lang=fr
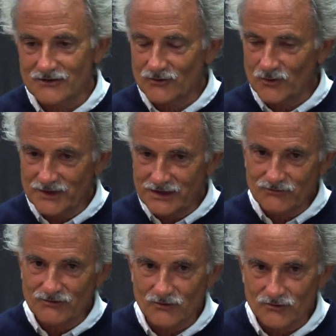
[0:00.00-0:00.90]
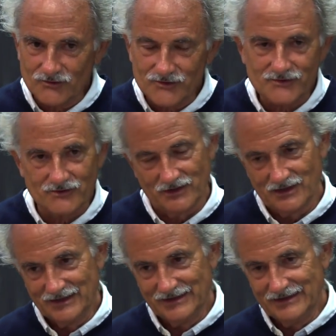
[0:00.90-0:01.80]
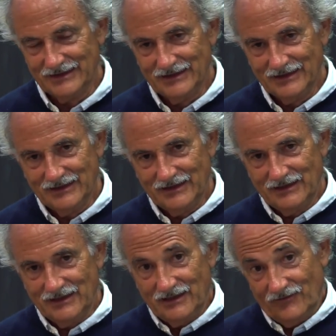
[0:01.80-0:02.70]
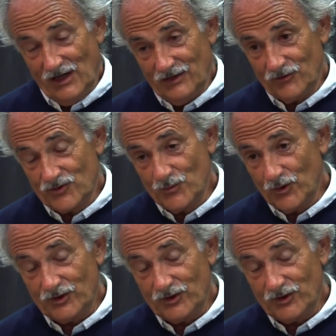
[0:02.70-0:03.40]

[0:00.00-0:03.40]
qu'on remettait tout en cause, que... Voilà, donc je me